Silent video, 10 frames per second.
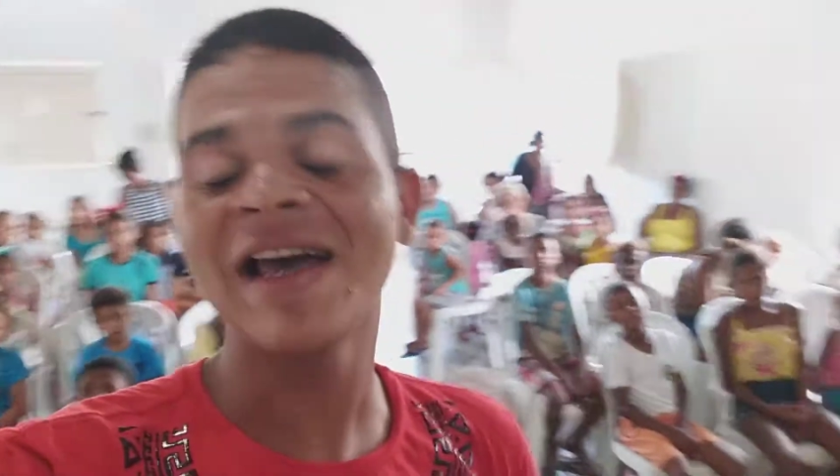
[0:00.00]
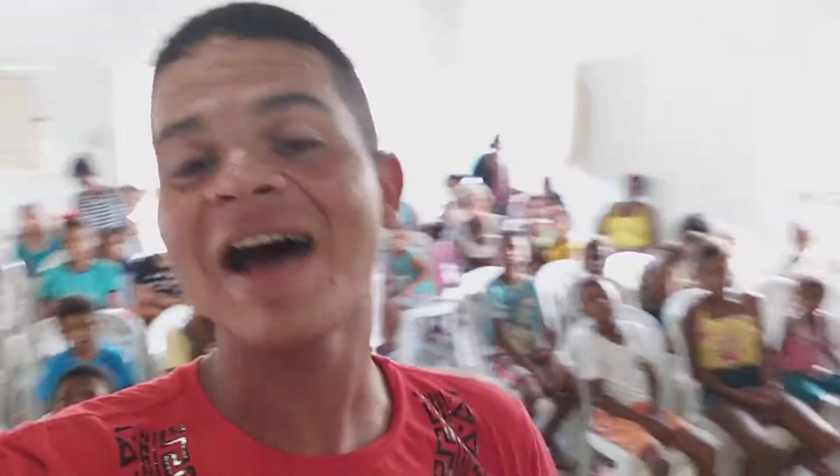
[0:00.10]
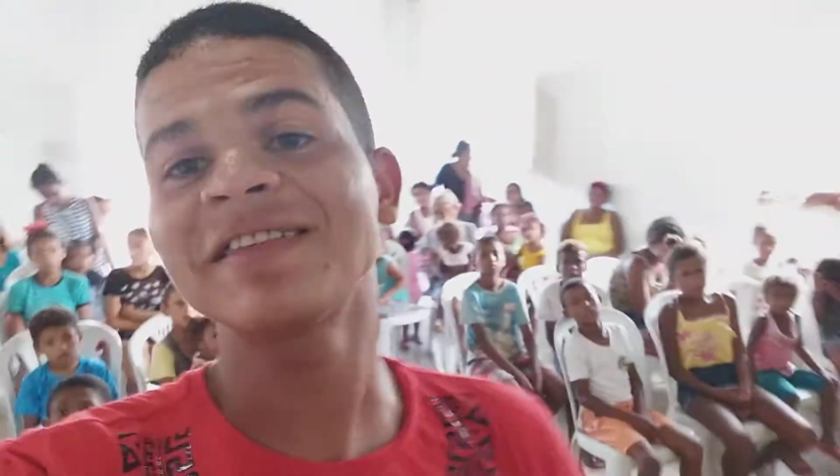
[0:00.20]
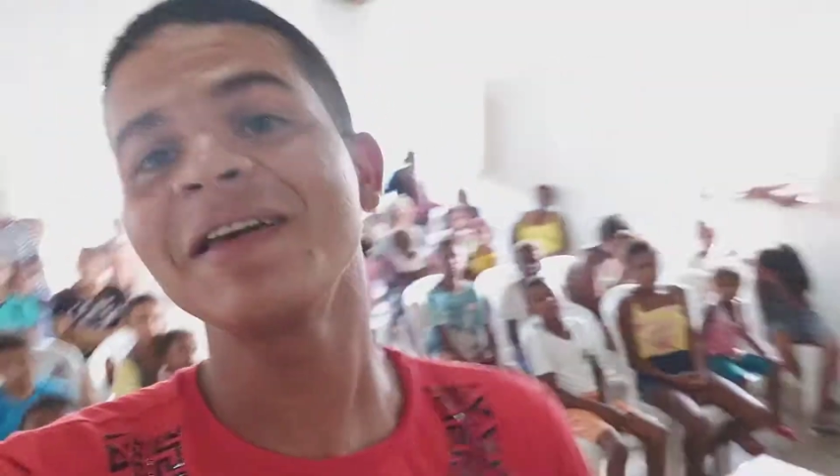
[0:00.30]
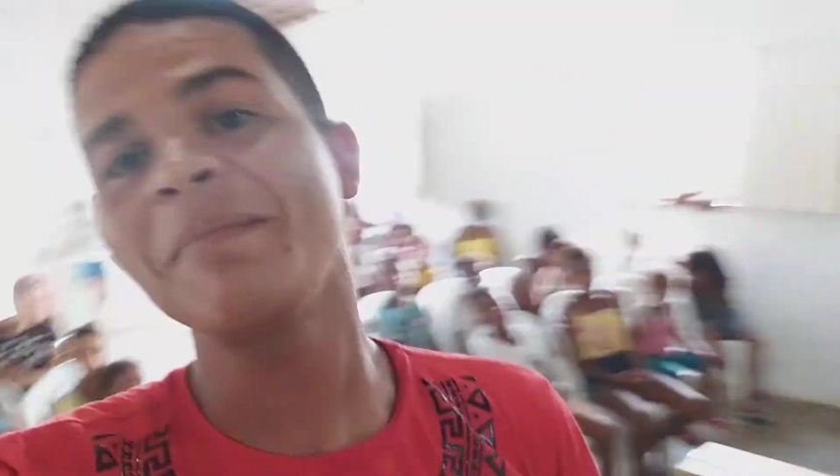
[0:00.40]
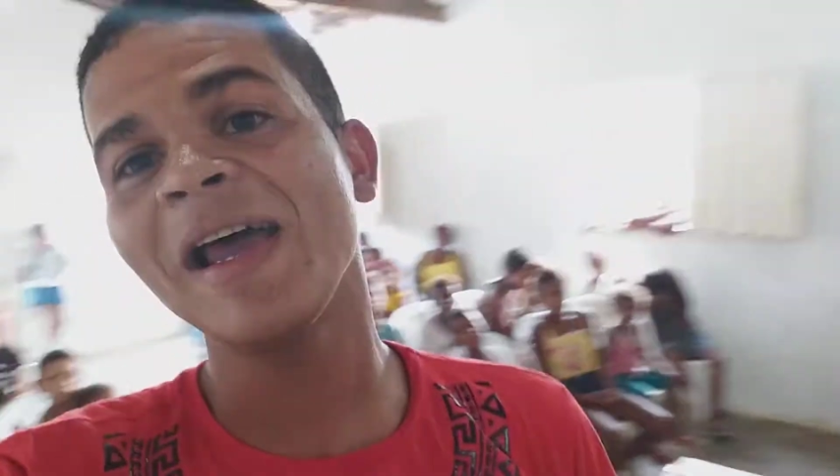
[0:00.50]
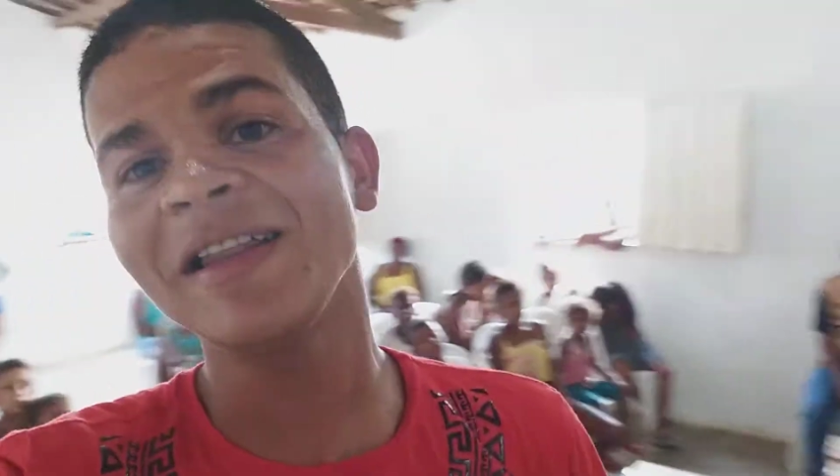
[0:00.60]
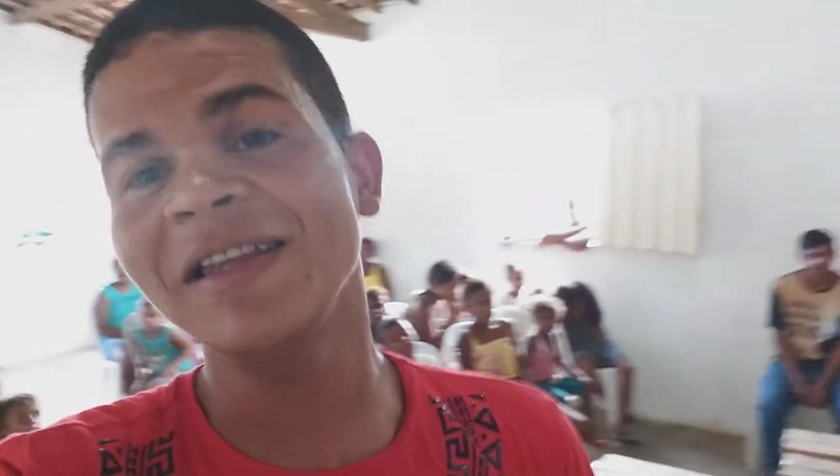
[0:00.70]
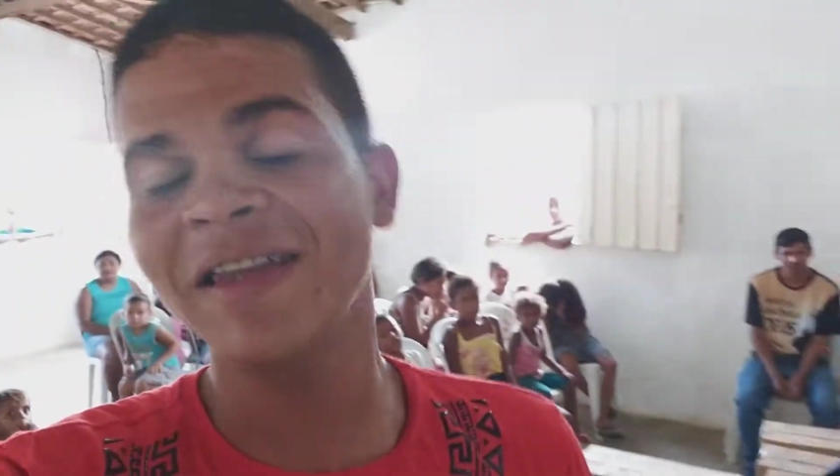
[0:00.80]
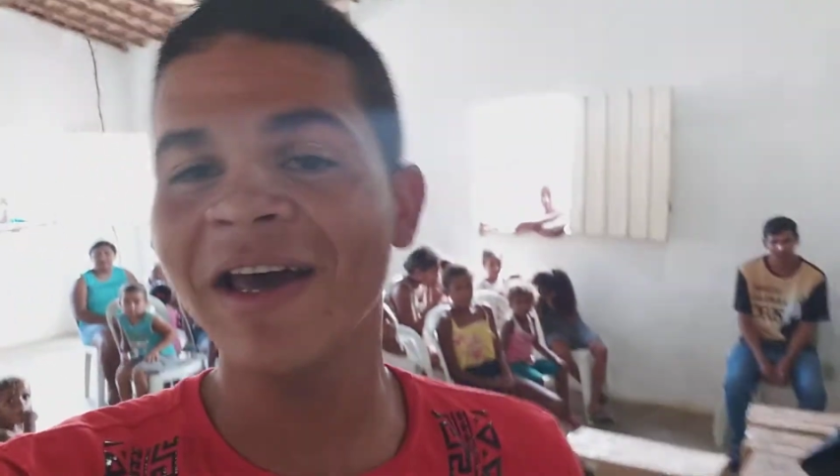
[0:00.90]
à Assembleia
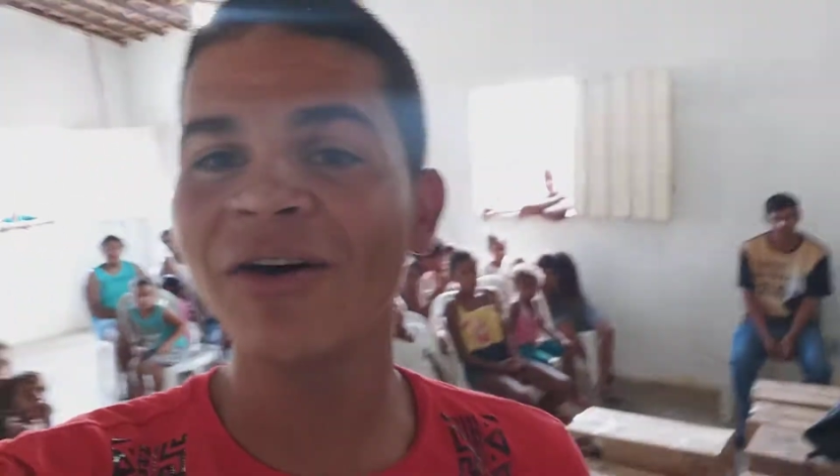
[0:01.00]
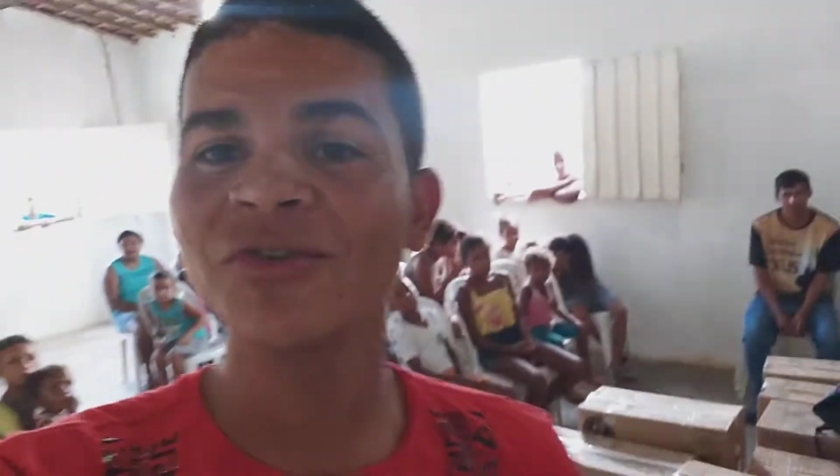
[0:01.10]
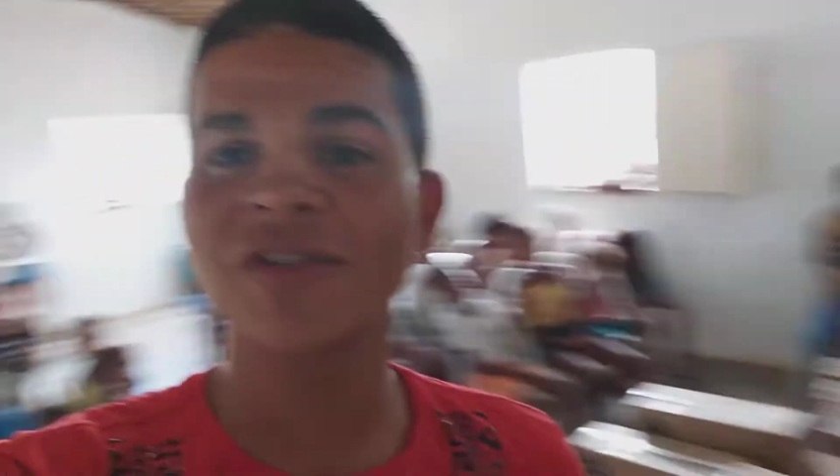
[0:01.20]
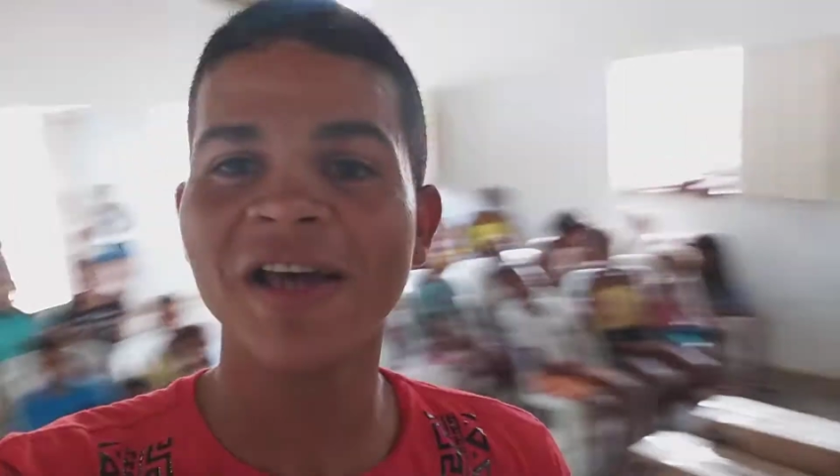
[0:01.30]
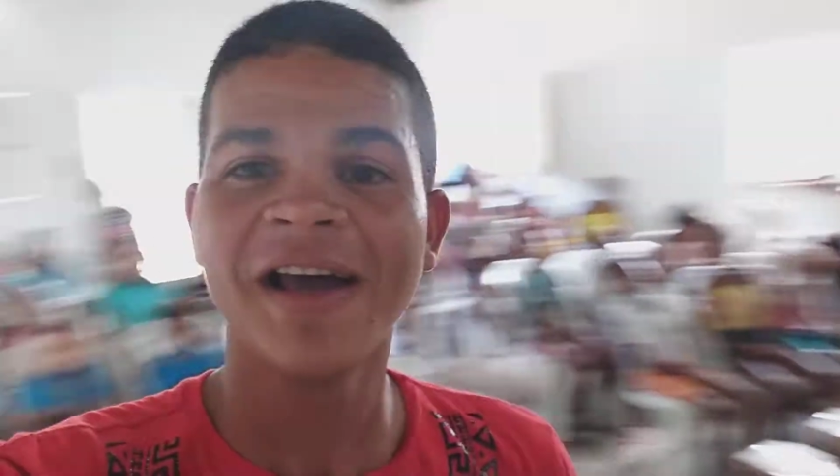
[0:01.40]
de Deus